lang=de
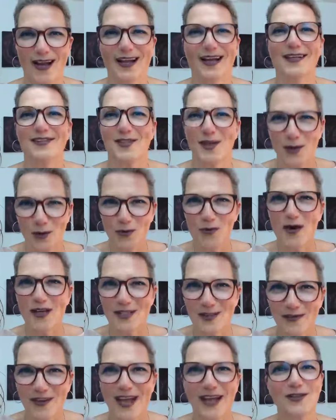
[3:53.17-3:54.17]
ganzer
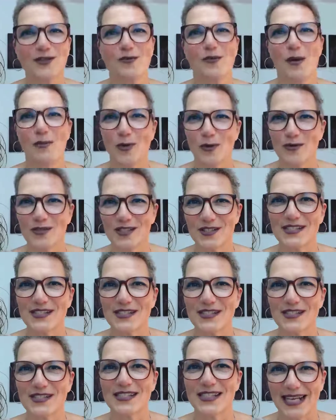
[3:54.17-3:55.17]
Kurs wert über
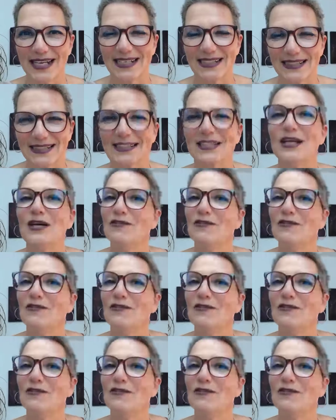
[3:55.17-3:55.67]
positives Denken.